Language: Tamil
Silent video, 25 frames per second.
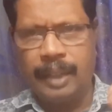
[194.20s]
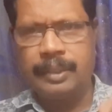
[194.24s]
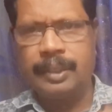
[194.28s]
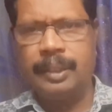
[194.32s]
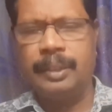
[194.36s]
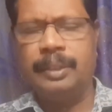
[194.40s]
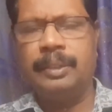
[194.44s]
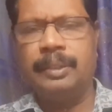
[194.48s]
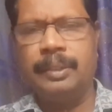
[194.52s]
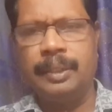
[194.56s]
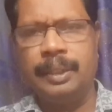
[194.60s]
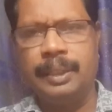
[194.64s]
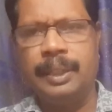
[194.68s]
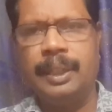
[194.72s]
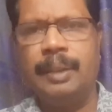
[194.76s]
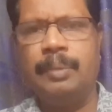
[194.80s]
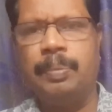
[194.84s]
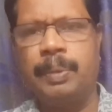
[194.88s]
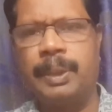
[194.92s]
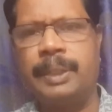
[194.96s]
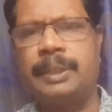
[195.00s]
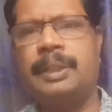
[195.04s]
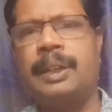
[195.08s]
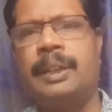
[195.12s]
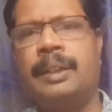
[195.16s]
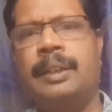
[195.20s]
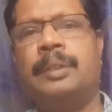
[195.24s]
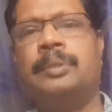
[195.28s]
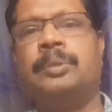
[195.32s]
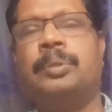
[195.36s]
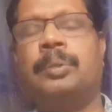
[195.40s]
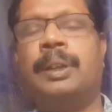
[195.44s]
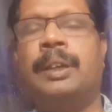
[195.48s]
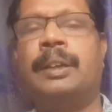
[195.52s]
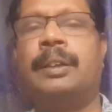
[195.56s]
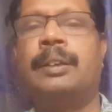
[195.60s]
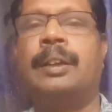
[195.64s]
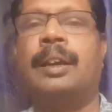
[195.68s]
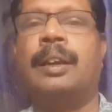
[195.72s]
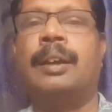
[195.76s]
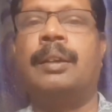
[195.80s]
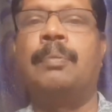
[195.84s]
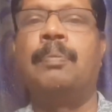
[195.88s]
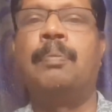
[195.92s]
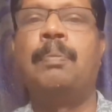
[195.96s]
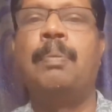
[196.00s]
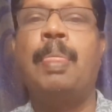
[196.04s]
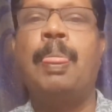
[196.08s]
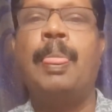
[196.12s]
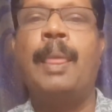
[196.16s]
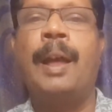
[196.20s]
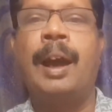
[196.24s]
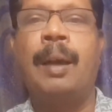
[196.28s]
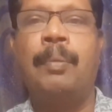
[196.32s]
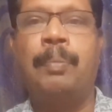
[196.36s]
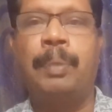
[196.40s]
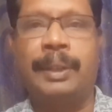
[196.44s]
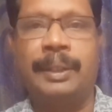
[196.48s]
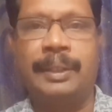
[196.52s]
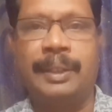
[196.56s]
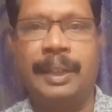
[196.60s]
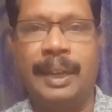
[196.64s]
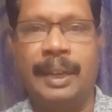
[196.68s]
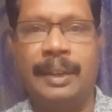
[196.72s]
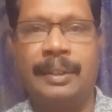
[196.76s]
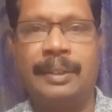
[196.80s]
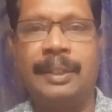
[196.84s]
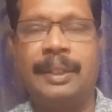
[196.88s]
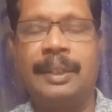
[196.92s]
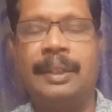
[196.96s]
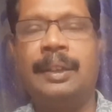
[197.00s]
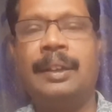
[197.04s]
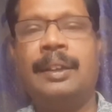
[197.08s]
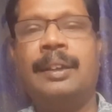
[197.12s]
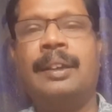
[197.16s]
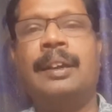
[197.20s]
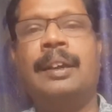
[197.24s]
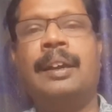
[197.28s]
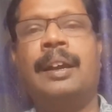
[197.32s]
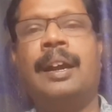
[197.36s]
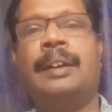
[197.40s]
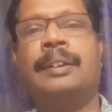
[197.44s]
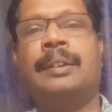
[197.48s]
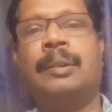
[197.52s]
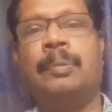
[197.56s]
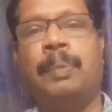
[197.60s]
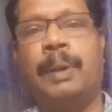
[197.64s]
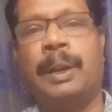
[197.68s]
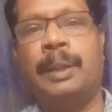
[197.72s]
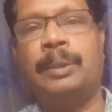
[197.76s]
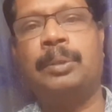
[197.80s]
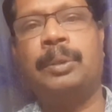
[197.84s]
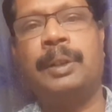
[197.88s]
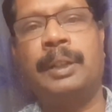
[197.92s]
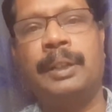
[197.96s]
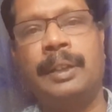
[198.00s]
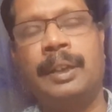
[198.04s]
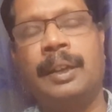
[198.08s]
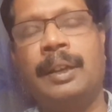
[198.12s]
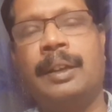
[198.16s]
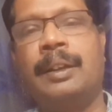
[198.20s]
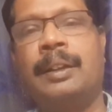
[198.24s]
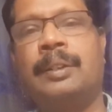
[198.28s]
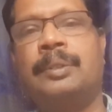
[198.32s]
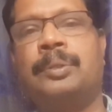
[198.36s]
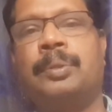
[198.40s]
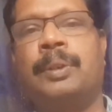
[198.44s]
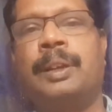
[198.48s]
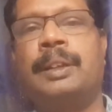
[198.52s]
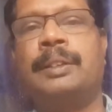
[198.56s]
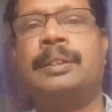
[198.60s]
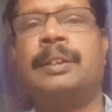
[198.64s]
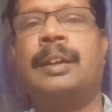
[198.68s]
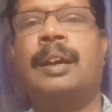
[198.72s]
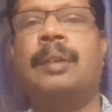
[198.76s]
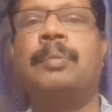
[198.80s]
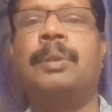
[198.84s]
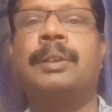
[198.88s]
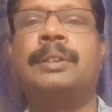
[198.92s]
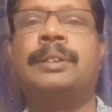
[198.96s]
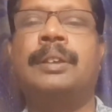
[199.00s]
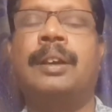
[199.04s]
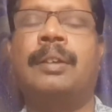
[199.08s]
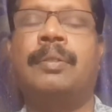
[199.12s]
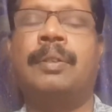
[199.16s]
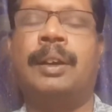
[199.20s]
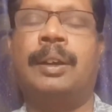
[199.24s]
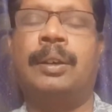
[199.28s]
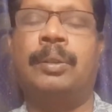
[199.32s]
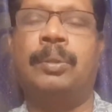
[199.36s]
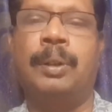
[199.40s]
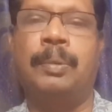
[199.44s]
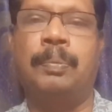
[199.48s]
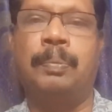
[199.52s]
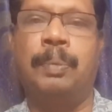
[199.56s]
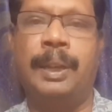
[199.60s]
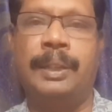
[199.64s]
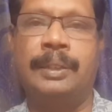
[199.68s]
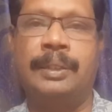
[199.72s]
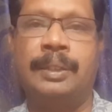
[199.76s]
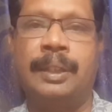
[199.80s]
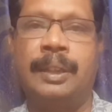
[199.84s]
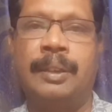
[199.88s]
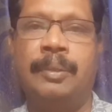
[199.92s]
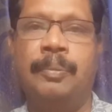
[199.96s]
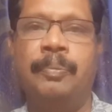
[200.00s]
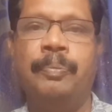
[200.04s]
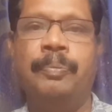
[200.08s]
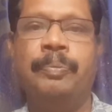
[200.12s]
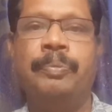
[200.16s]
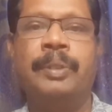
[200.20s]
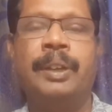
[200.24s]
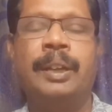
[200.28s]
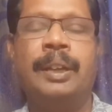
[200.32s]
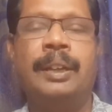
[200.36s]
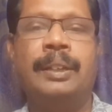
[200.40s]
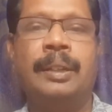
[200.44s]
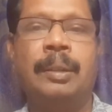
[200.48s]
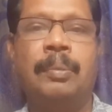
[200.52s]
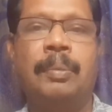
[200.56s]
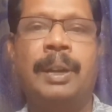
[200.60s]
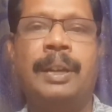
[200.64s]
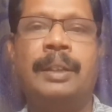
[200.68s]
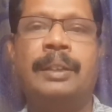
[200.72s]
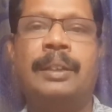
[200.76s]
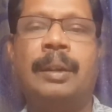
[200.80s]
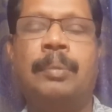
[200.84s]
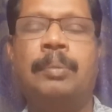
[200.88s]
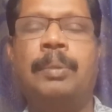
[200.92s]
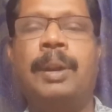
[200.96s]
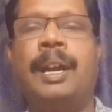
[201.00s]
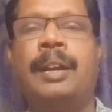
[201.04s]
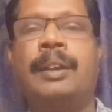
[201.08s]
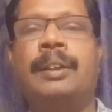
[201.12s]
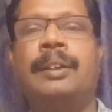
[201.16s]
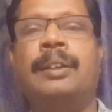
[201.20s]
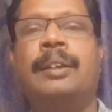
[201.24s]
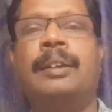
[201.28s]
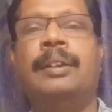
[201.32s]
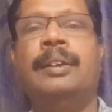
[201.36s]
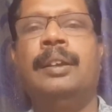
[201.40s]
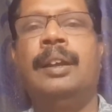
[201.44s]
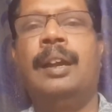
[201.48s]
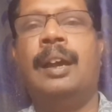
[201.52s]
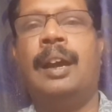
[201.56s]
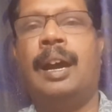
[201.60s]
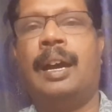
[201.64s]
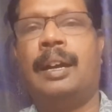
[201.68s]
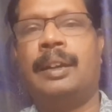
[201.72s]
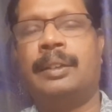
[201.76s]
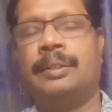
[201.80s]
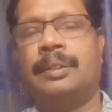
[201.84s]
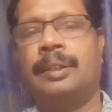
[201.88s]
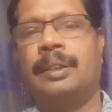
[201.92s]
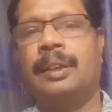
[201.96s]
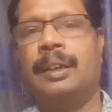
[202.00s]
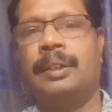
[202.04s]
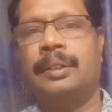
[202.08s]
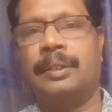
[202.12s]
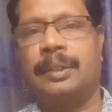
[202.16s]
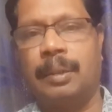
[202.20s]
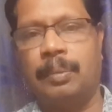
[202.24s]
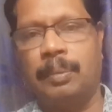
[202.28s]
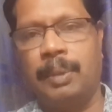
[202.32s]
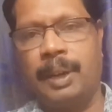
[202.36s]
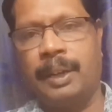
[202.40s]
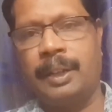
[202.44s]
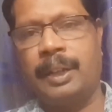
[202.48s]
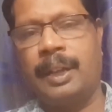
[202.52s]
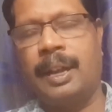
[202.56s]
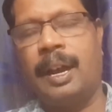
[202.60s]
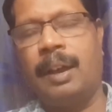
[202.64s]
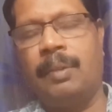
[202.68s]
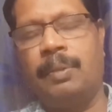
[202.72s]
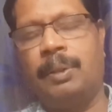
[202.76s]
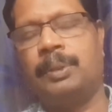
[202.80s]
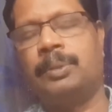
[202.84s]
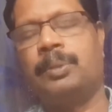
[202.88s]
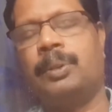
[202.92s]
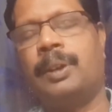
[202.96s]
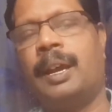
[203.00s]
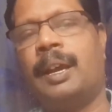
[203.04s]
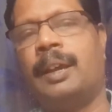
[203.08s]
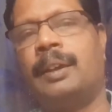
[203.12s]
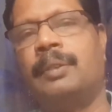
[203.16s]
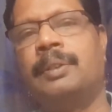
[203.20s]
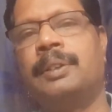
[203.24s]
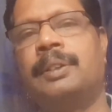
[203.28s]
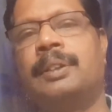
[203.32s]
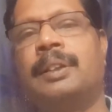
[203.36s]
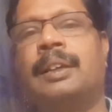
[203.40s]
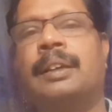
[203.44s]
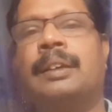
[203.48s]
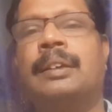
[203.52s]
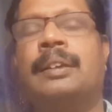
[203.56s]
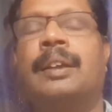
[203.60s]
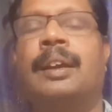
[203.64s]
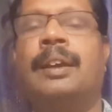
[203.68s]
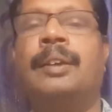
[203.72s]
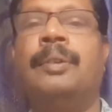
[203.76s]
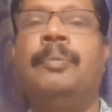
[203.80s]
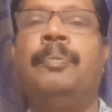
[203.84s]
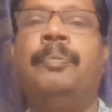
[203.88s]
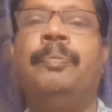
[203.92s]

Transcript: அதில் வந்து இதே பிரச்சனை தான் சொல்லியிருந்தாங்க இப்போ இதையடுத்து அந்த படத்தோட இயக்குனர் சுரேஷ் காமாஜி அவர்கள்ட்ட கூட பேசினேன் இந்த மாதிரி தமிழ்நாடு அரசு தமிழ்நாடு காவல்துறை அறிவித்திருக்குதே